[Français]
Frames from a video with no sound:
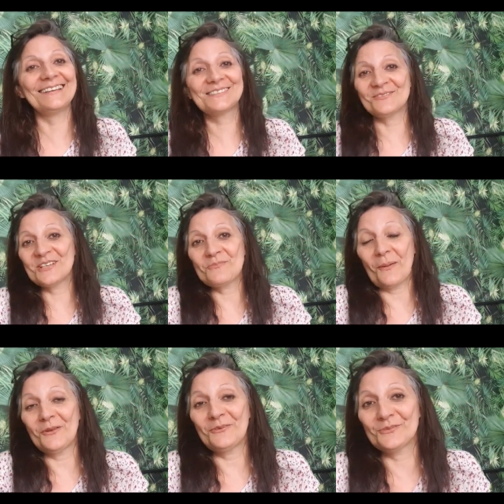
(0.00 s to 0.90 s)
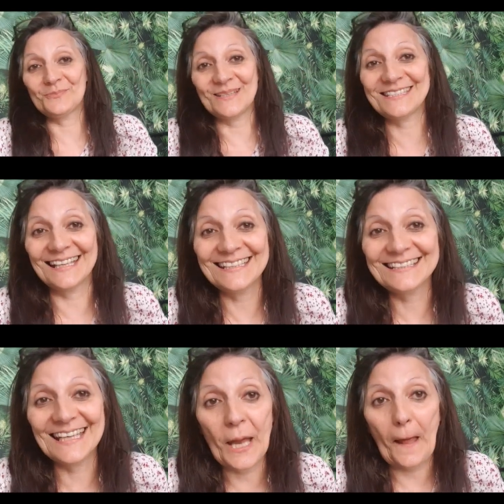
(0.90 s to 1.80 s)
parce que moi, je suis pas du tout
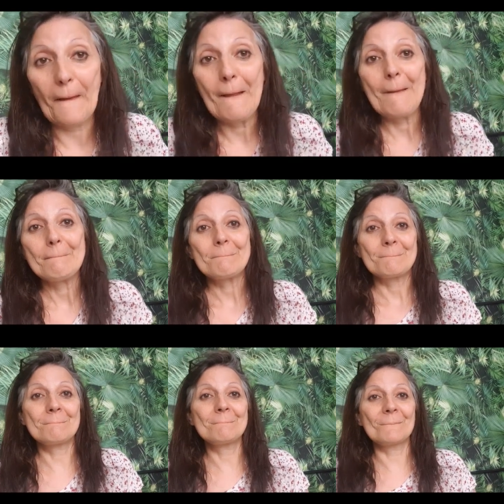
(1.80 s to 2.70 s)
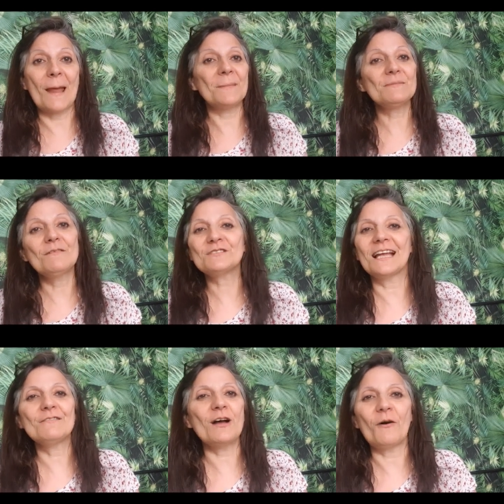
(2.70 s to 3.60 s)
spécialisée. Hein. Hmm, elle me dit, mais vous
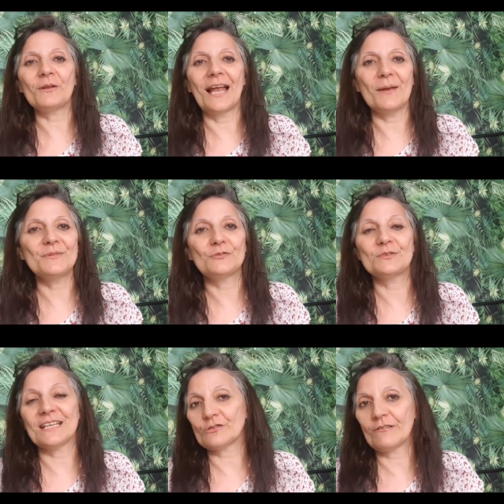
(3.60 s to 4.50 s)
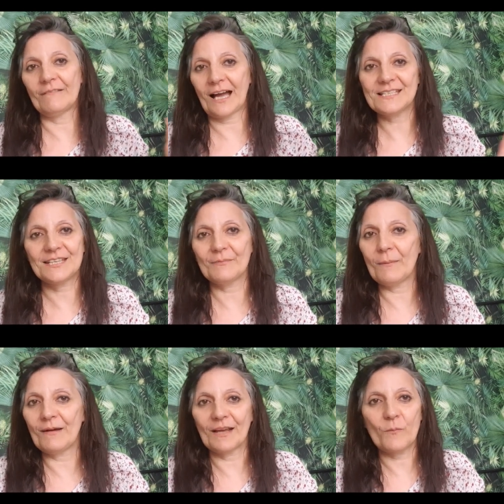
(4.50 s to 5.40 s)
allez voir, on a l'habitude, ça se trouve, elle va rester
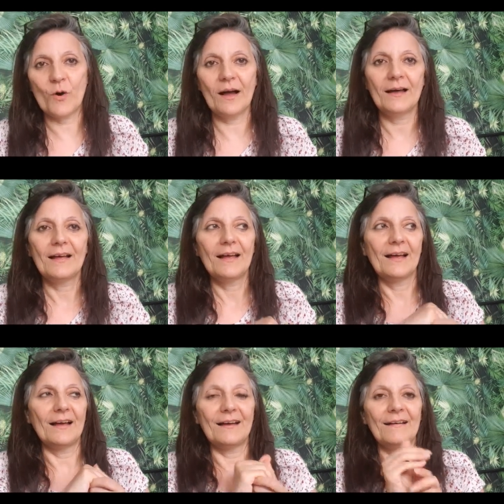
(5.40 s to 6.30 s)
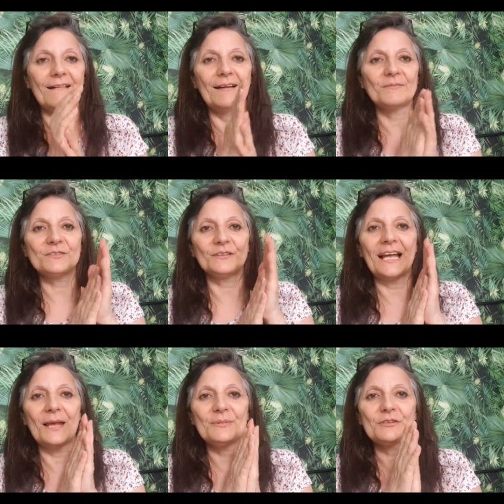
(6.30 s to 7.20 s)
même avec moi. Euh, elle me dit, on
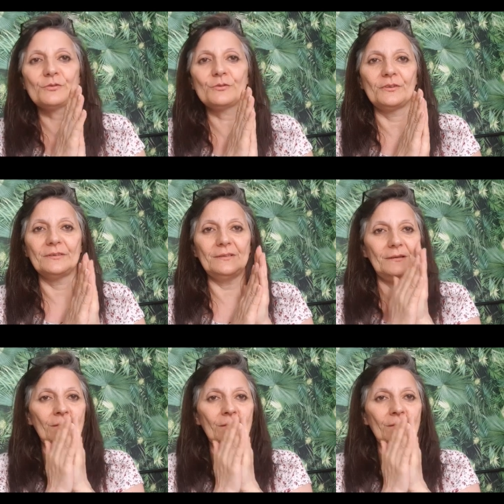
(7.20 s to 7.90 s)
a l'habitude.